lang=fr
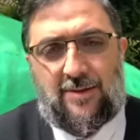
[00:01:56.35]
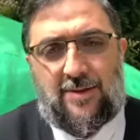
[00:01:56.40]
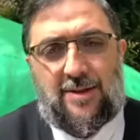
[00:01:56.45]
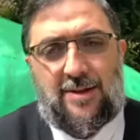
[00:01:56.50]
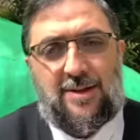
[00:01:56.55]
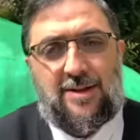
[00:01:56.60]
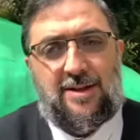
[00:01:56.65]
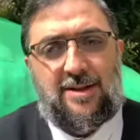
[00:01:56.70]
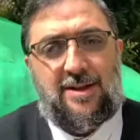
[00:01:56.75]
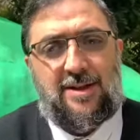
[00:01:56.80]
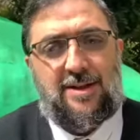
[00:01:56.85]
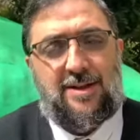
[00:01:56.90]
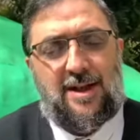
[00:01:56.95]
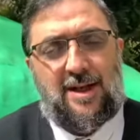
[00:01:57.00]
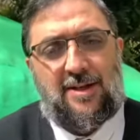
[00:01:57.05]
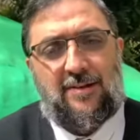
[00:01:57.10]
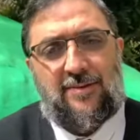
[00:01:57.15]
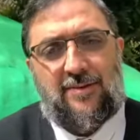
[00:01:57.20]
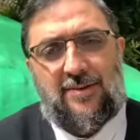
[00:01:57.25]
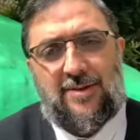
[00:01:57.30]

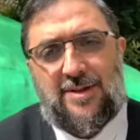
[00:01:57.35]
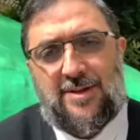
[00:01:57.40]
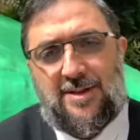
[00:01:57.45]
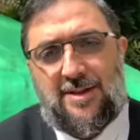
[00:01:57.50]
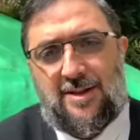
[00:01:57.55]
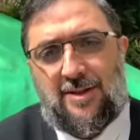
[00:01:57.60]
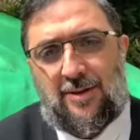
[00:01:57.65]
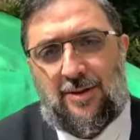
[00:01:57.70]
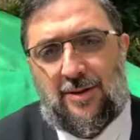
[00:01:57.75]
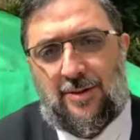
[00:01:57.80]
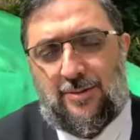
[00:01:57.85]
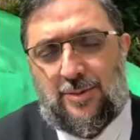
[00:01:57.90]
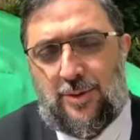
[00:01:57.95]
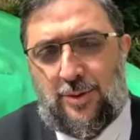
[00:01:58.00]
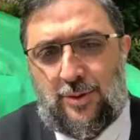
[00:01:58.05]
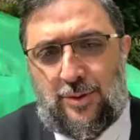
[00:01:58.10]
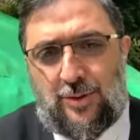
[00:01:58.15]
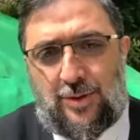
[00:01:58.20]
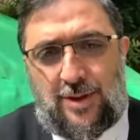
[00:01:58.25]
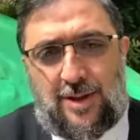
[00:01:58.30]
Nidaf, c'est comme ce
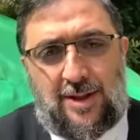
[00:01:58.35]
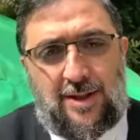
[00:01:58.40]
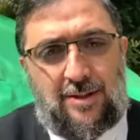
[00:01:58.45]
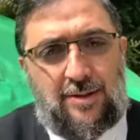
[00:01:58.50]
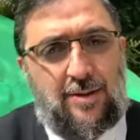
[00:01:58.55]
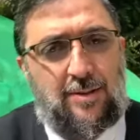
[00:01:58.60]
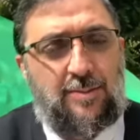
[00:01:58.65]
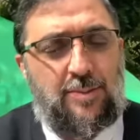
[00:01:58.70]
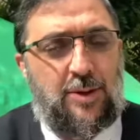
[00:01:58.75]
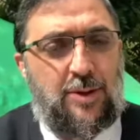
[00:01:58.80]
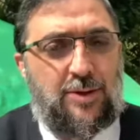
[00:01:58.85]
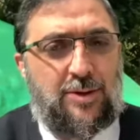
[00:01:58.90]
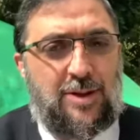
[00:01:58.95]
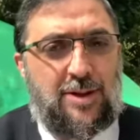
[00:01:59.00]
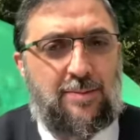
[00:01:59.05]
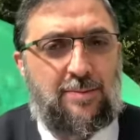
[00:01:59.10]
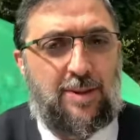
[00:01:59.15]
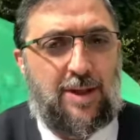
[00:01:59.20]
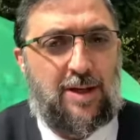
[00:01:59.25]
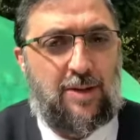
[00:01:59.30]
qui est emporté
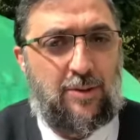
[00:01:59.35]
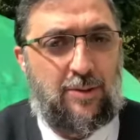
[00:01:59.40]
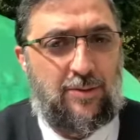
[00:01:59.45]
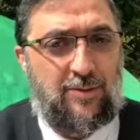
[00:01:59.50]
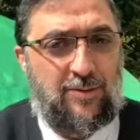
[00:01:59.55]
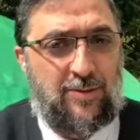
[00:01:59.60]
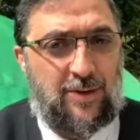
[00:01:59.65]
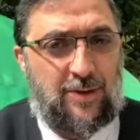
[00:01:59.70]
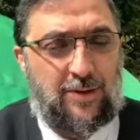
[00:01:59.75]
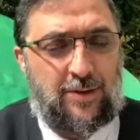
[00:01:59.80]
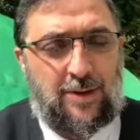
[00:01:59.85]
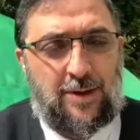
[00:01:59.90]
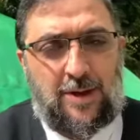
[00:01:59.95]
par le vent.